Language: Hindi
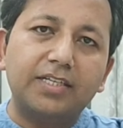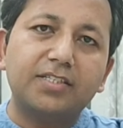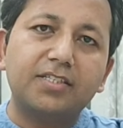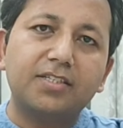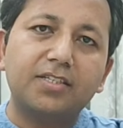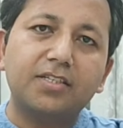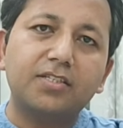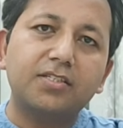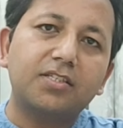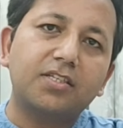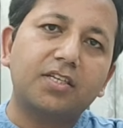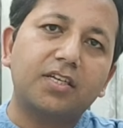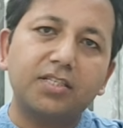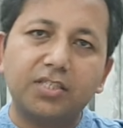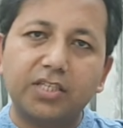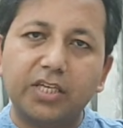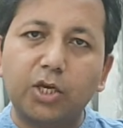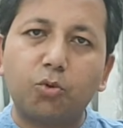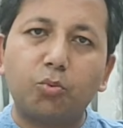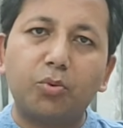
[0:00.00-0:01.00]
इंस्टेंस
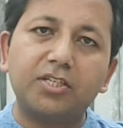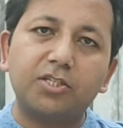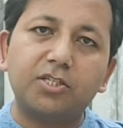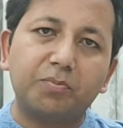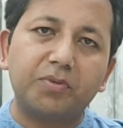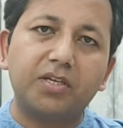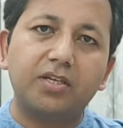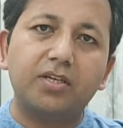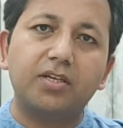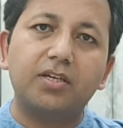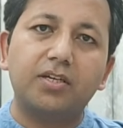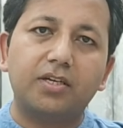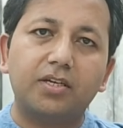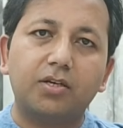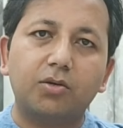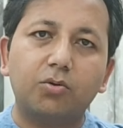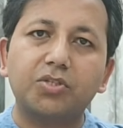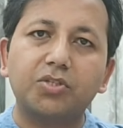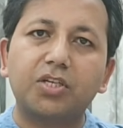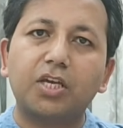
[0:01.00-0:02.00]
के सीक्वेंस में ही
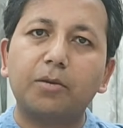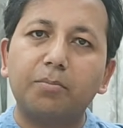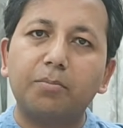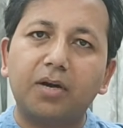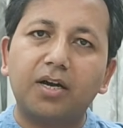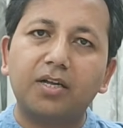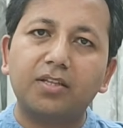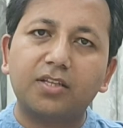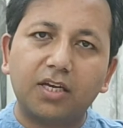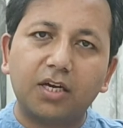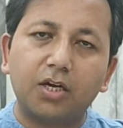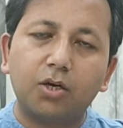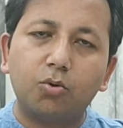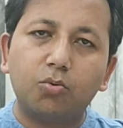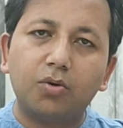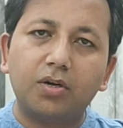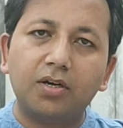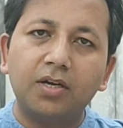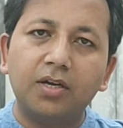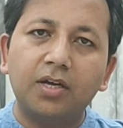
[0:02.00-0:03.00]
है उसके बाद क्या
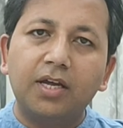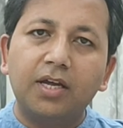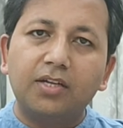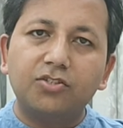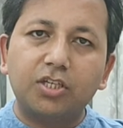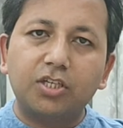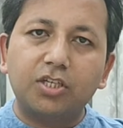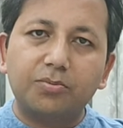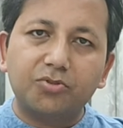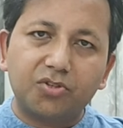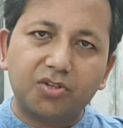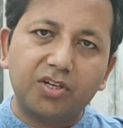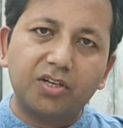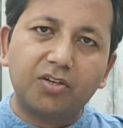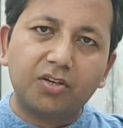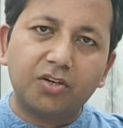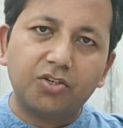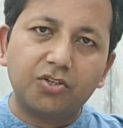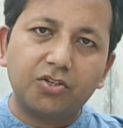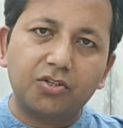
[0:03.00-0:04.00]
हुआ जब
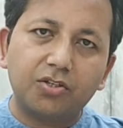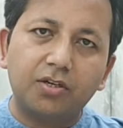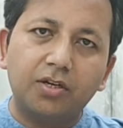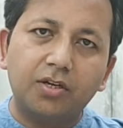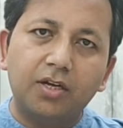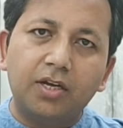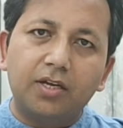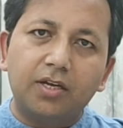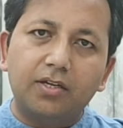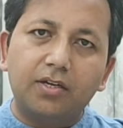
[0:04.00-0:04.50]
श्री कृष्ण